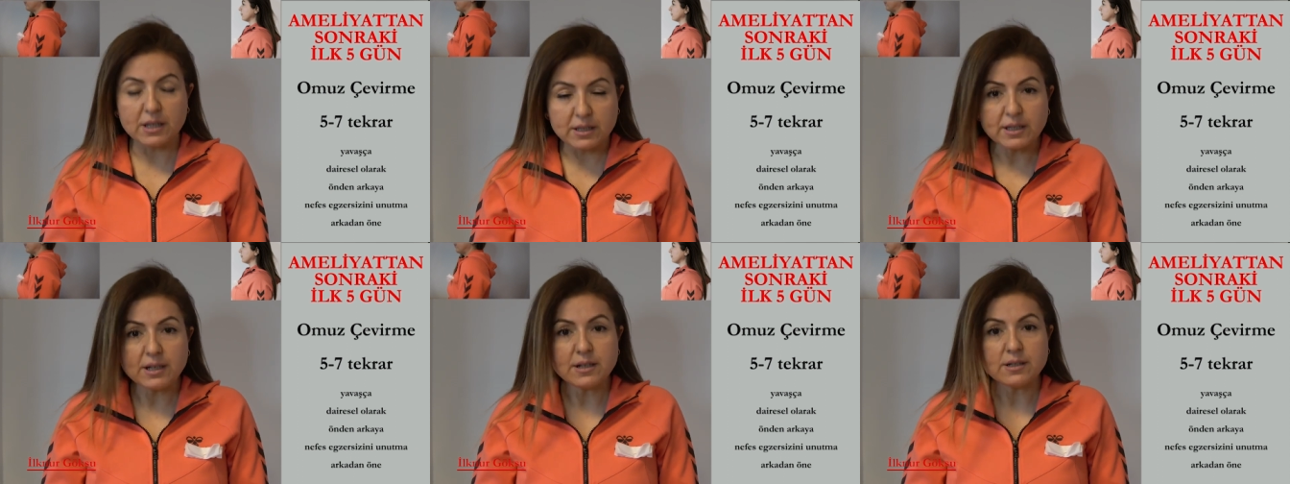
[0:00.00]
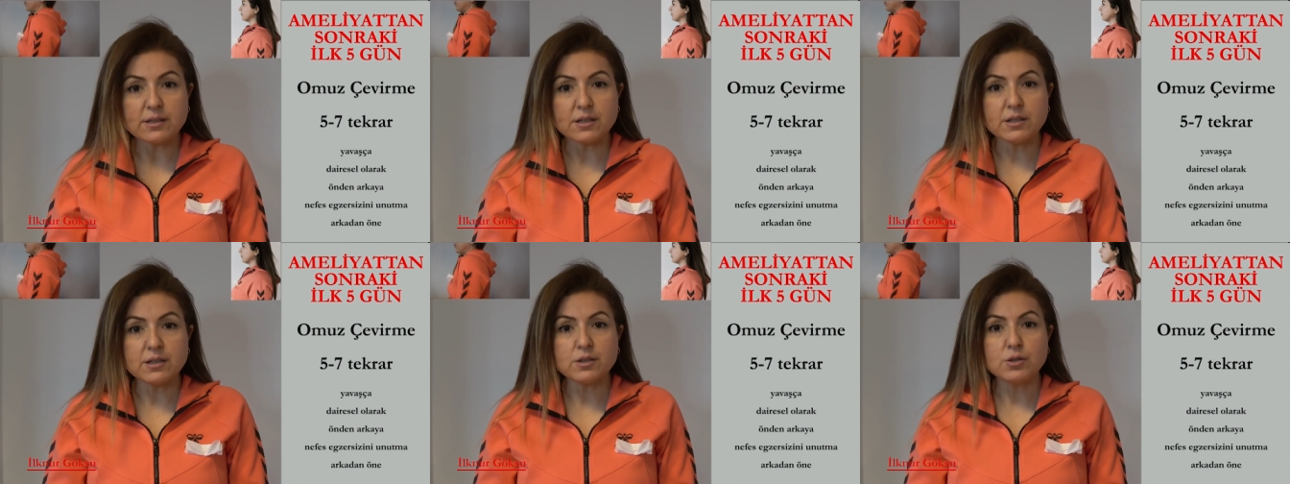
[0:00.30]

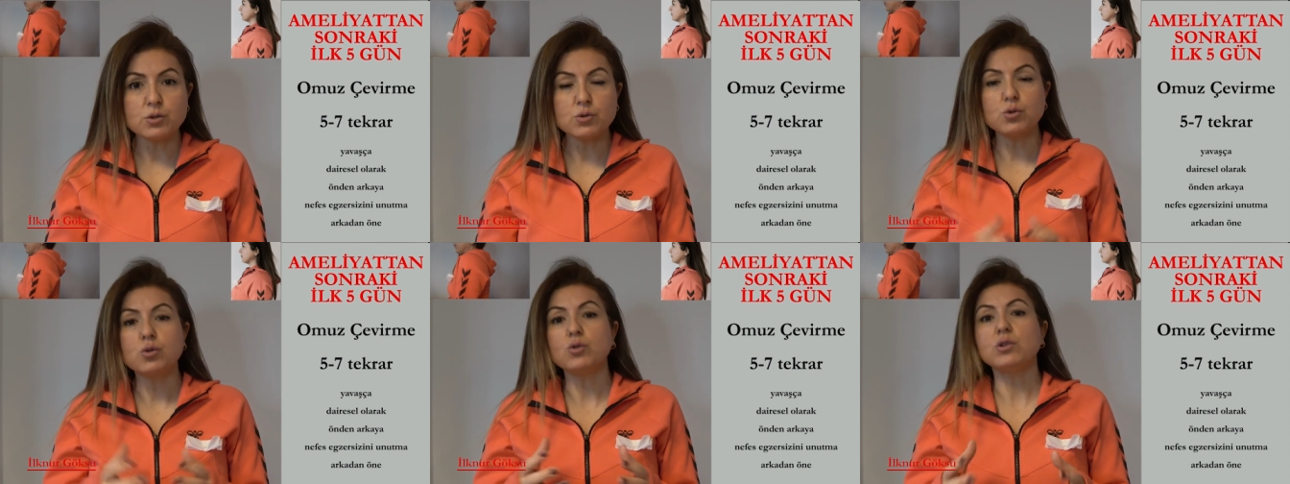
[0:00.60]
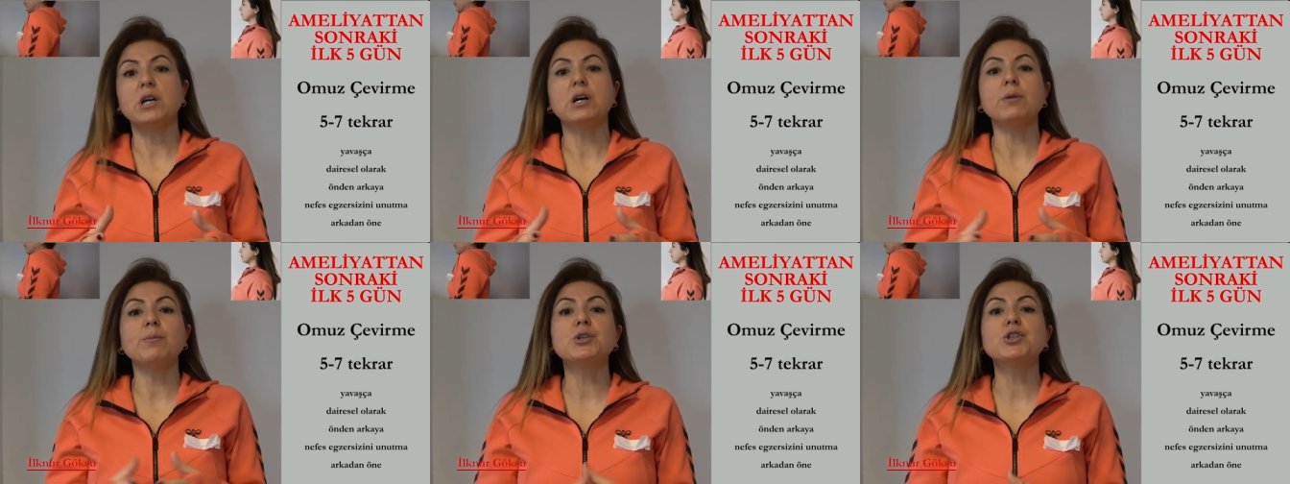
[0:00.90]
ederseniz
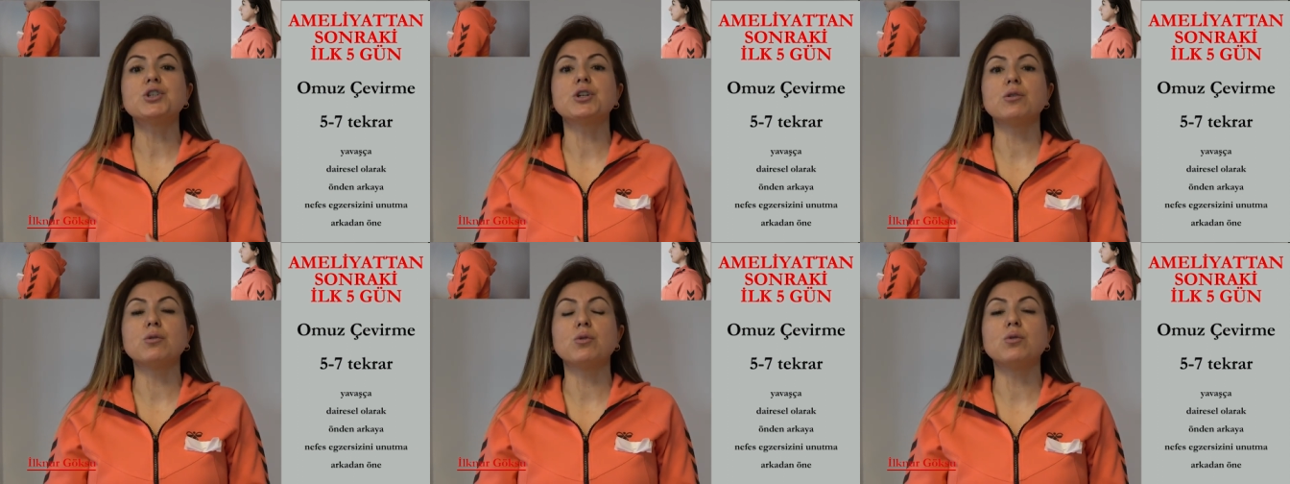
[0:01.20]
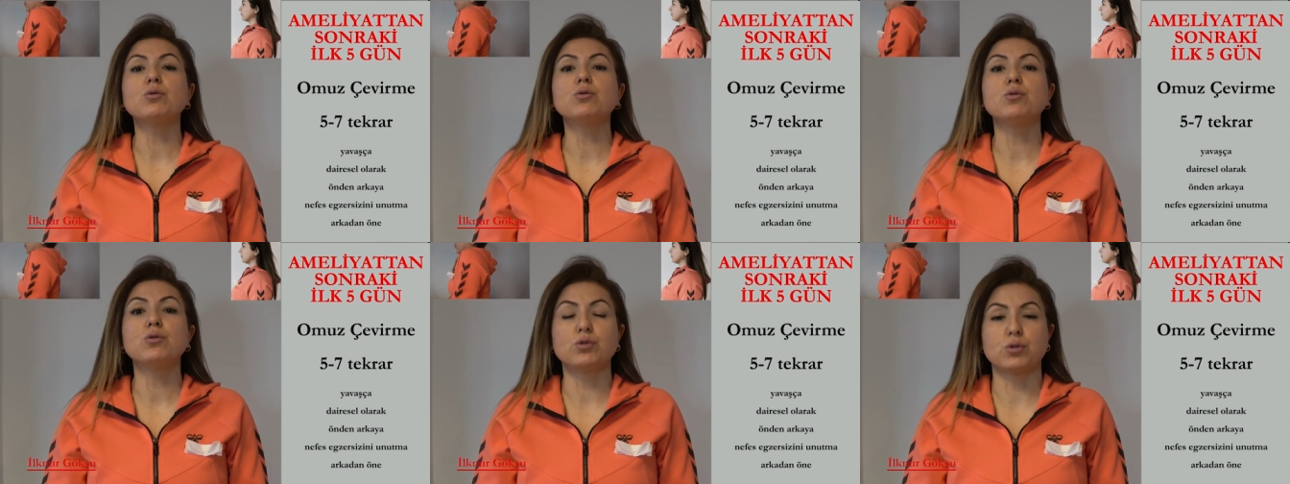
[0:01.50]
çok daha başarılı
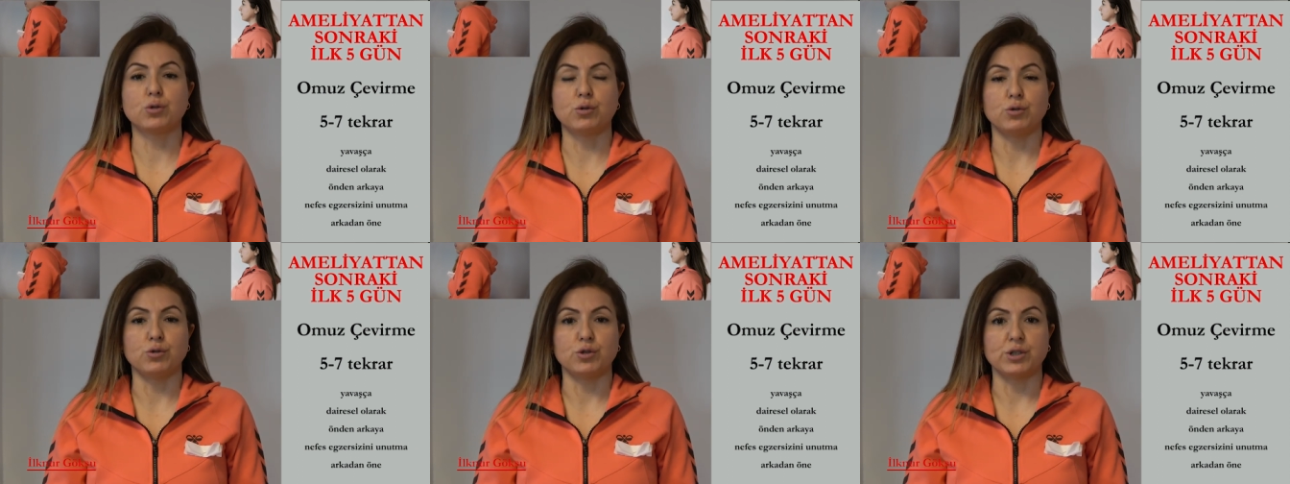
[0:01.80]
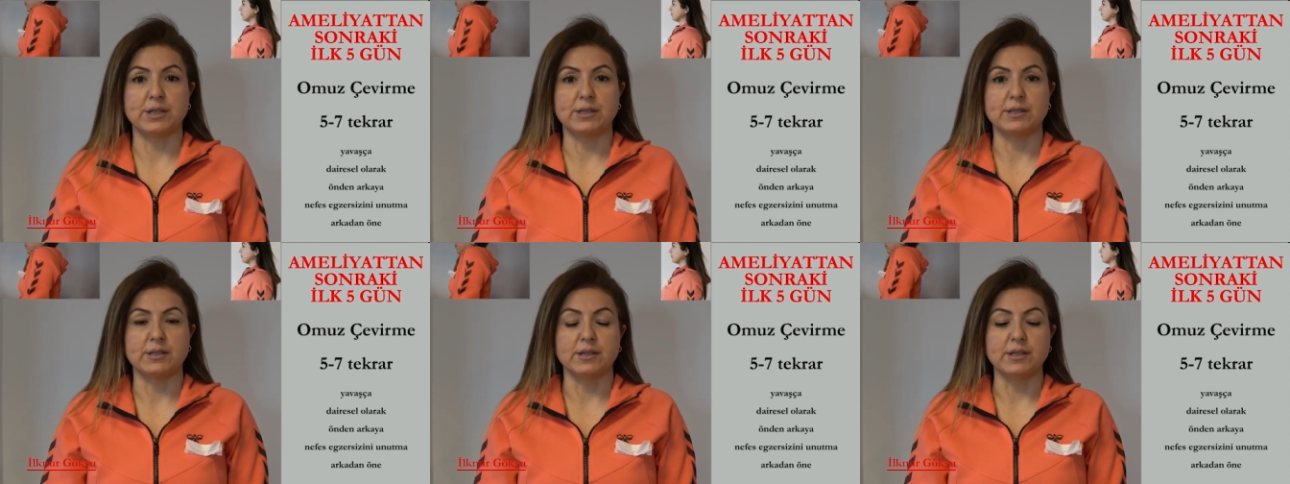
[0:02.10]
olduğunuzu
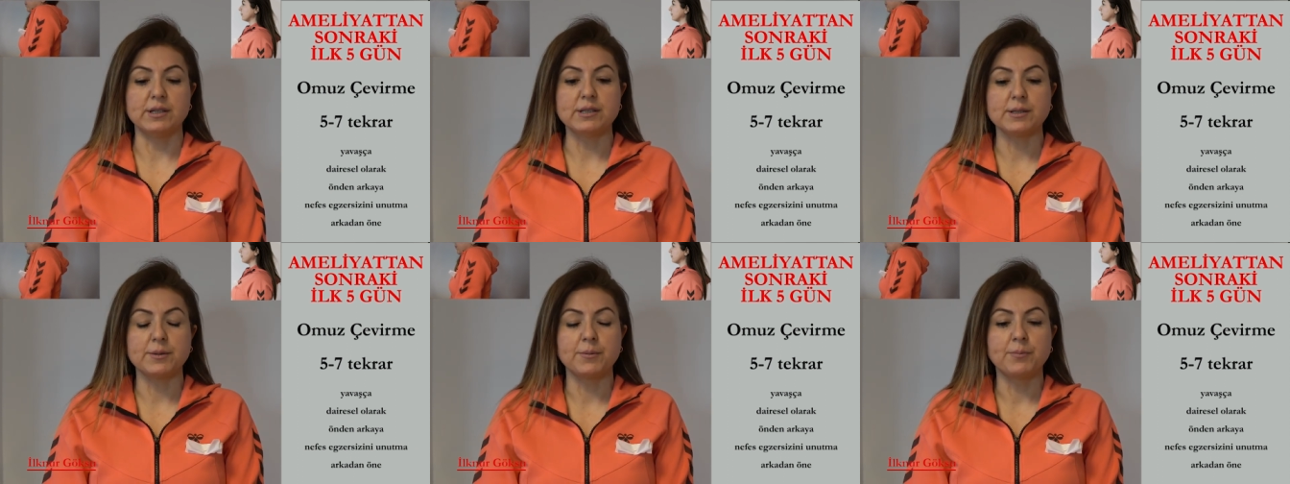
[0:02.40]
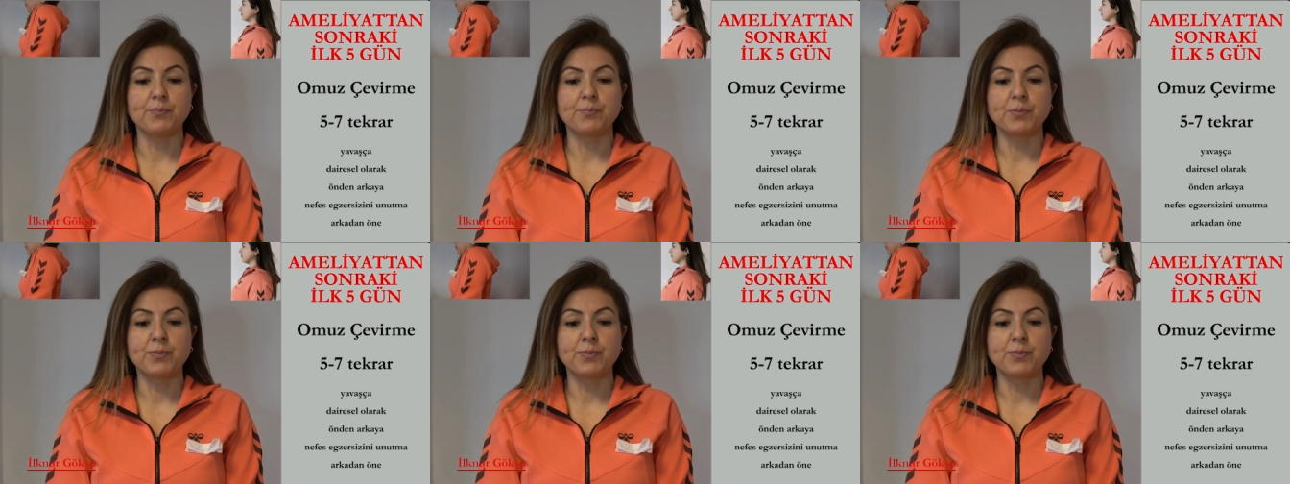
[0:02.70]
göreceksiniz.